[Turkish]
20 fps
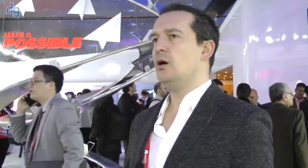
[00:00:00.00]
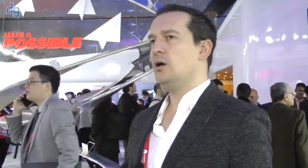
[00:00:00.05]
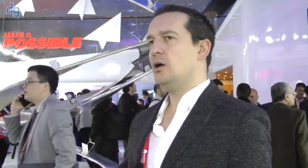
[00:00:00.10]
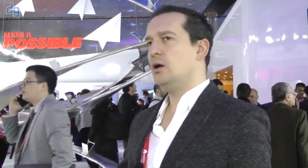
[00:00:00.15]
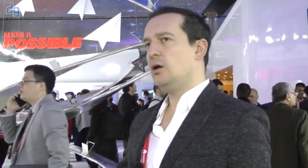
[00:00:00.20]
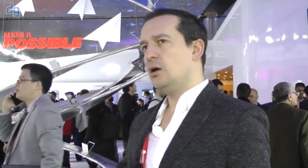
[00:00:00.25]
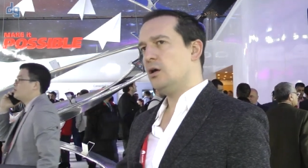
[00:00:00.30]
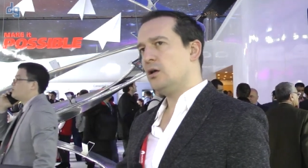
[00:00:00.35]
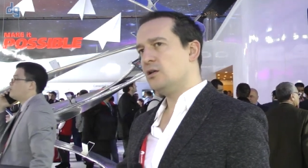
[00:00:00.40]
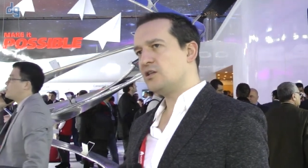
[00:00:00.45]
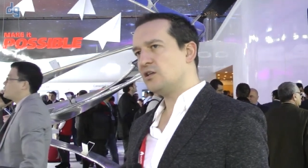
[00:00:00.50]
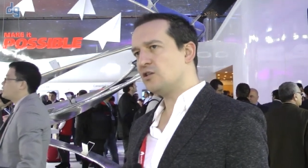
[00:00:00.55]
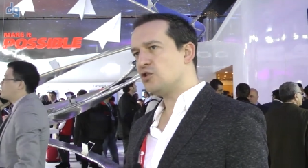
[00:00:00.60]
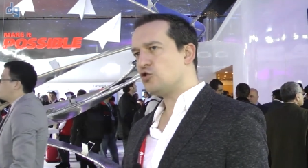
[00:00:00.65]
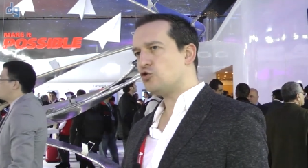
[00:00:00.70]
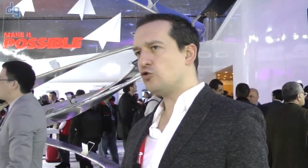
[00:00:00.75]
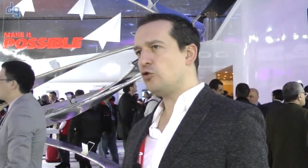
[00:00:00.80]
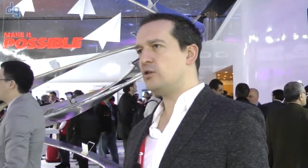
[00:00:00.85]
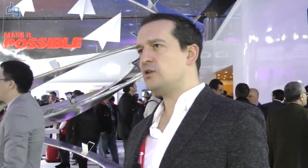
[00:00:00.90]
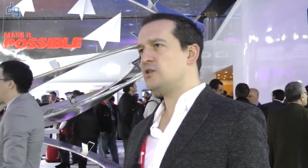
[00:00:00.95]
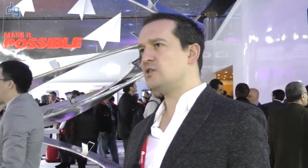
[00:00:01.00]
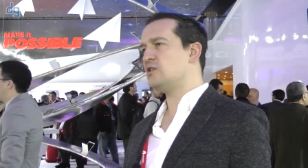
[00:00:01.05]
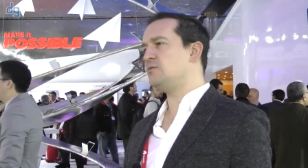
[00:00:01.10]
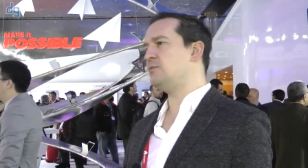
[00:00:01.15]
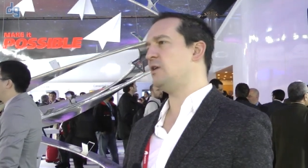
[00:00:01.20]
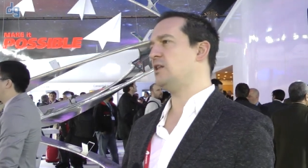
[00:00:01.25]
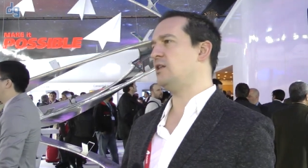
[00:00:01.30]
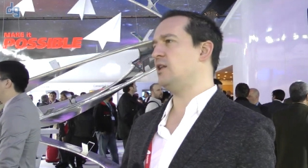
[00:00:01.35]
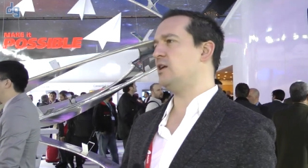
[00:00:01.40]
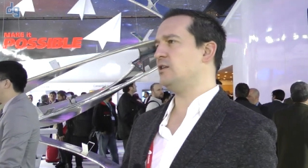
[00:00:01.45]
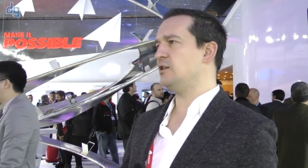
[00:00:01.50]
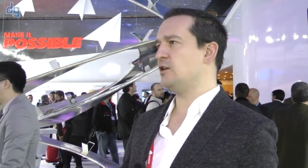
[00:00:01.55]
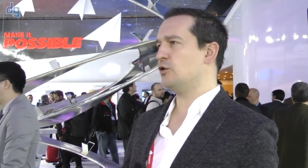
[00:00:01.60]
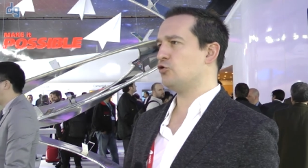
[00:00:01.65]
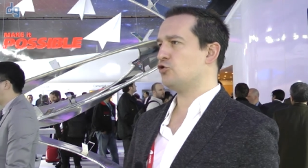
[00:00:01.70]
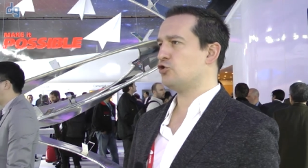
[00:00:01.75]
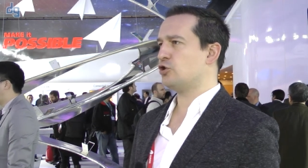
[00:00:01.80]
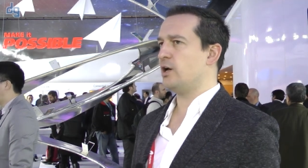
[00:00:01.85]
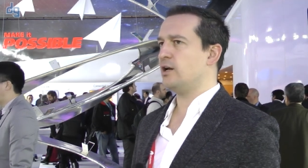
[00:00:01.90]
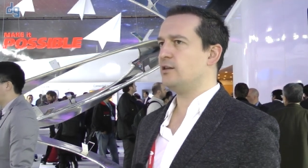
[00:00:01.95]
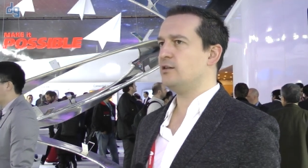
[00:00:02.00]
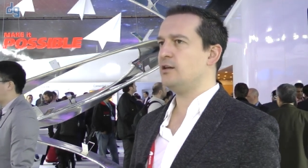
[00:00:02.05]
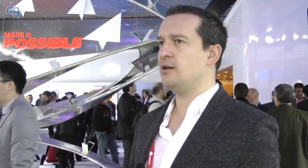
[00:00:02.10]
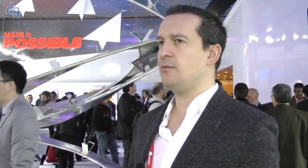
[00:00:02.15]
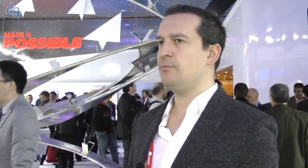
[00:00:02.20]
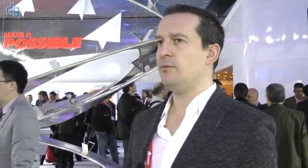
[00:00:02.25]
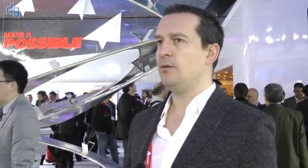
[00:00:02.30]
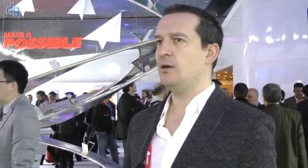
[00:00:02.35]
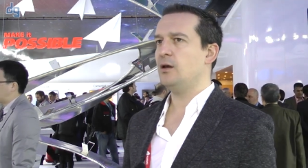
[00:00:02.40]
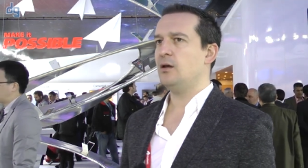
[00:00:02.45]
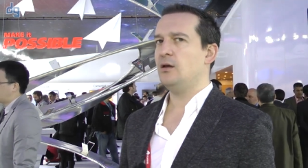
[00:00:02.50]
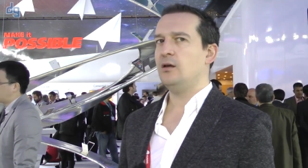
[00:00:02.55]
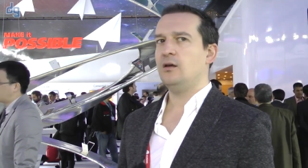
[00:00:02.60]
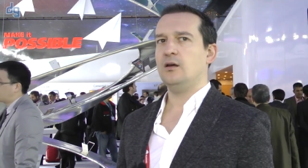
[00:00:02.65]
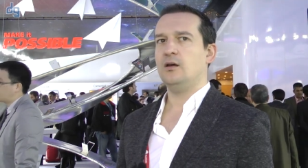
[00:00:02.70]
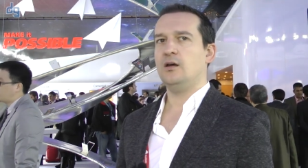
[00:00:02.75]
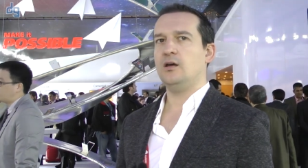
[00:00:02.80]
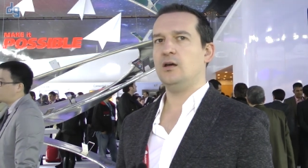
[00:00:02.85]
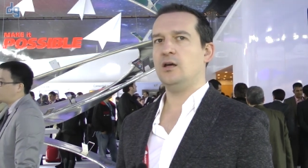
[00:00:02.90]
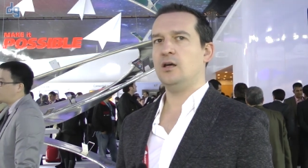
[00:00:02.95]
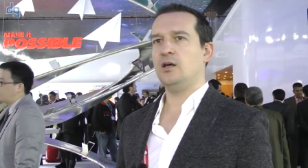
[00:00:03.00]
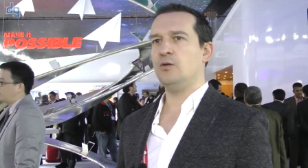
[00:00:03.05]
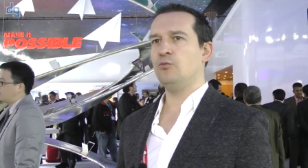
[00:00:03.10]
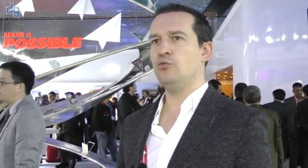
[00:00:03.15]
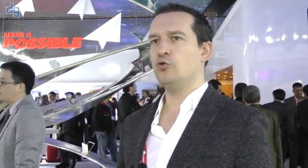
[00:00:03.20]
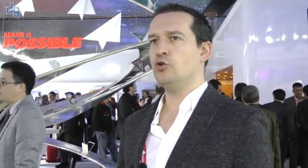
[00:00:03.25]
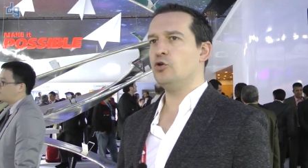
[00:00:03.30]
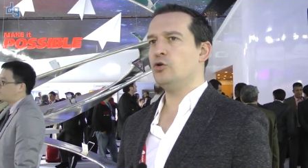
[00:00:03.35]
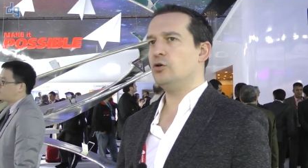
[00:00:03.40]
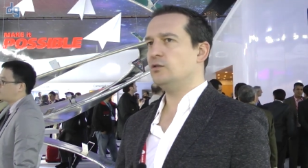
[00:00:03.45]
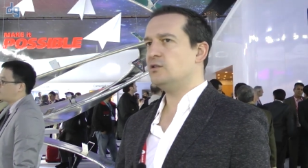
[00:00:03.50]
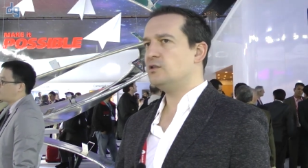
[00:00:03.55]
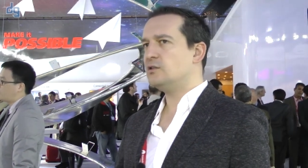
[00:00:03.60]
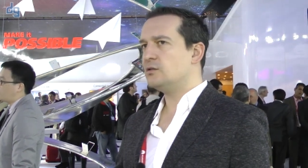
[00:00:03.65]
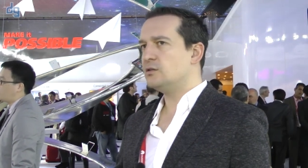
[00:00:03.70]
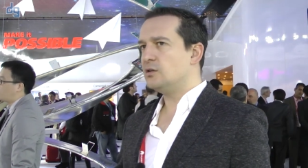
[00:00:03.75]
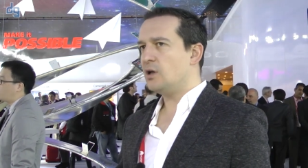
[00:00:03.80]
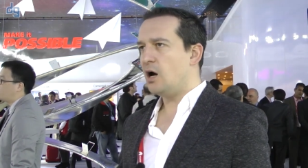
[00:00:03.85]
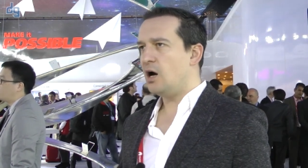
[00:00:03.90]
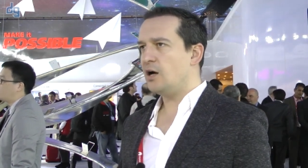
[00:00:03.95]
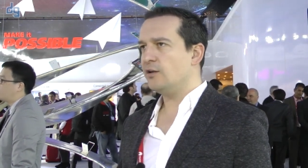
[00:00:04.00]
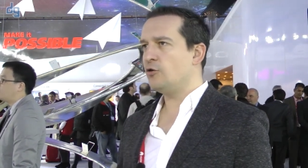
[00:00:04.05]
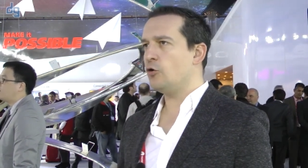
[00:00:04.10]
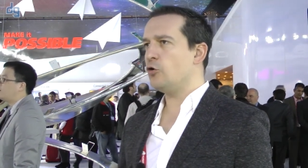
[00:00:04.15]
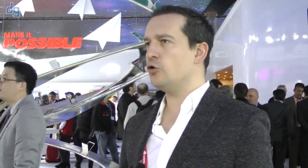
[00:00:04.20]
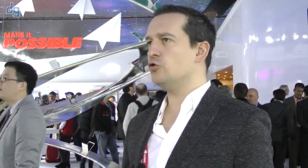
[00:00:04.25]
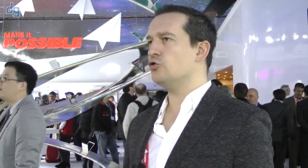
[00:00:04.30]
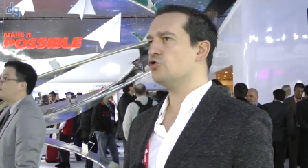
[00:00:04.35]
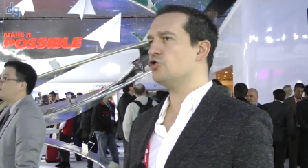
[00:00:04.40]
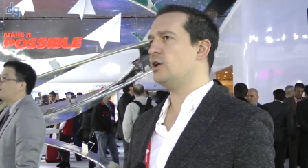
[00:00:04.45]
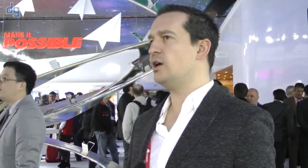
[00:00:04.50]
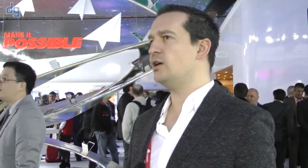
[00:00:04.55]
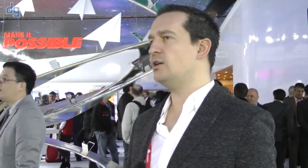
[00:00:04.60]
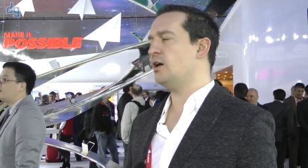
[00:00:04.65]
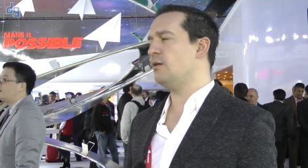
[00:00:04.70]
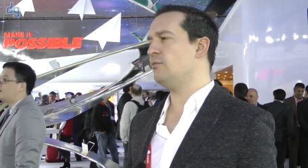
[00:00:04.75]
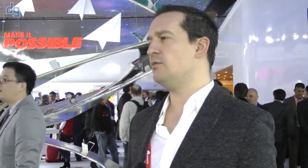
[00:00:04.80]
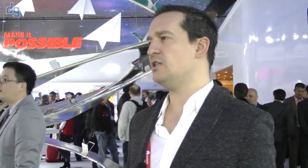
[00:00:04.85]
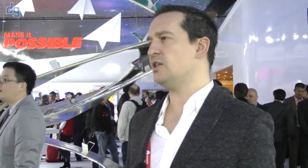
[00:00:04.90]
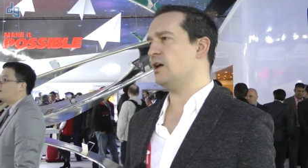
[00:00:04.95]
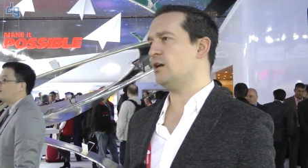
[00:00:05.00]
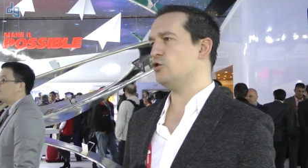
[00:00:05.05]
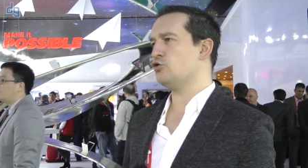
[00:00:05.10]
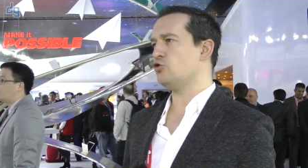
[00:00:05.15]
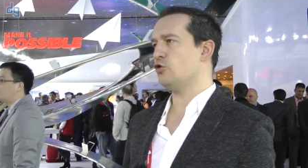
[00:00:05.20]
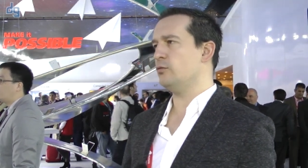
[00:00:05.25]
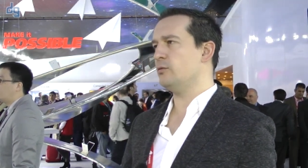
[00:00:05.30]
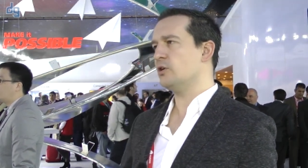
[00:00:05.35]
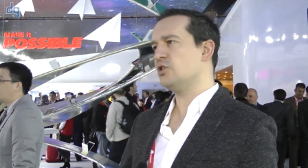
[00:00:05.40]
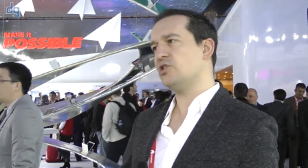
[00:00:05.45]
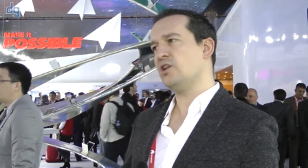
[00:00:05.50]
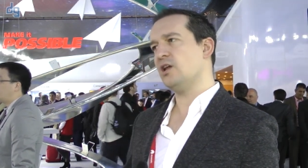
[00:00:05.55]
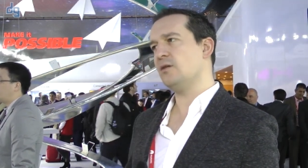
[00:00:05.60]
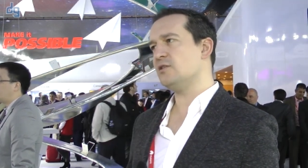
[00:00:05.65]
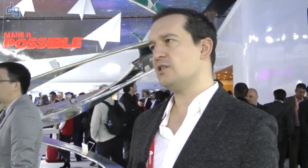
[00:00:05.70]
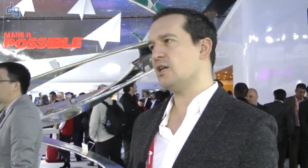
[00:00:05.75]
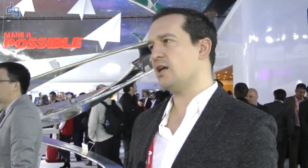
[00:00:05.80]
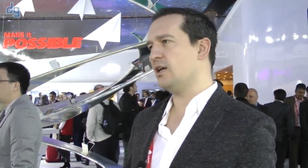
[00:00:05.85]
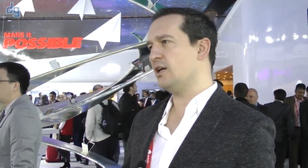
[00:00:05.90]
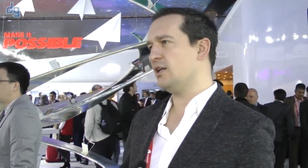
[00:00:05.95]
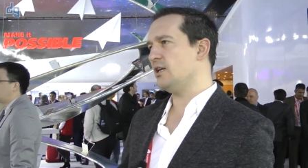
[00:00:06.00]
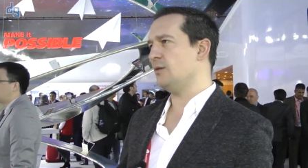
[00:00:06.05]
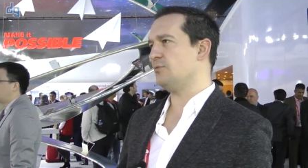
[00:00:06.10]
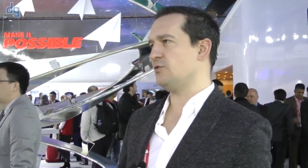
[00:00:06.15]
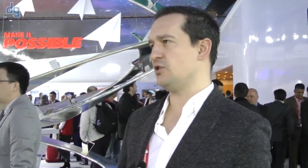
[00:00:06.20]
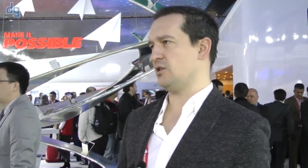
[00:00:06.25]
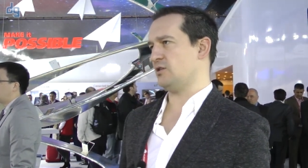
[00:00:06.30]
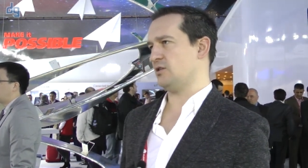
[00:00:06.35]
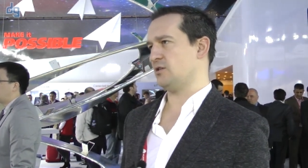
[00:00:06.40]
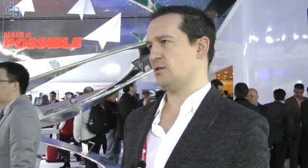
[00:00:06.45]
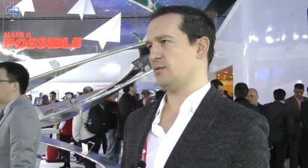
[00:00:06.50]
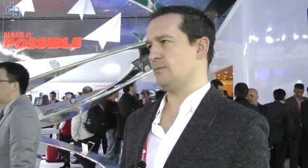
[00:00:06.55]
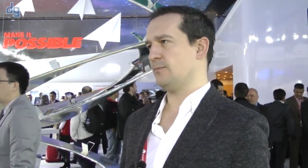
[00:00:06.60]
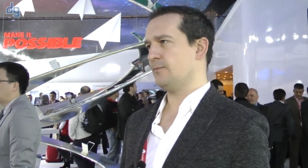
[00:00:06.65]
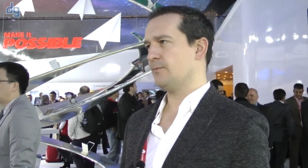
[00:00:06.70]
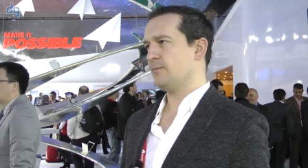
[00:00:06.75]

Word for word: e, satış sonrası hizmetleri de güçlendirip e, bu ana oyunculardan bir tanesi olmak için elimizden geleni yapacağız.